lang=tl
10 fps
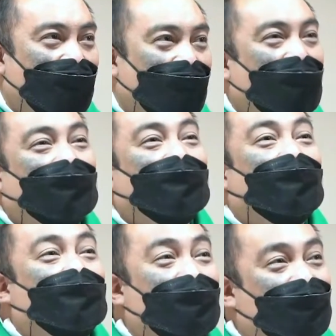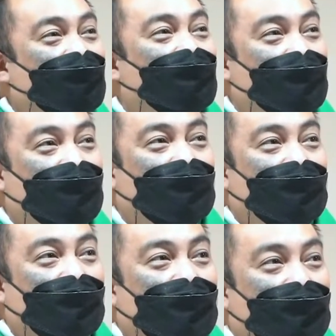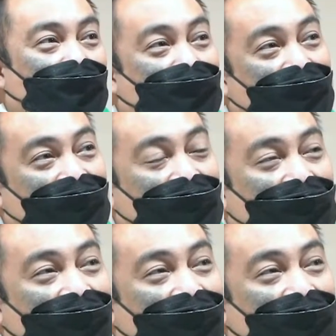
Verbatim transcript: Let the measure be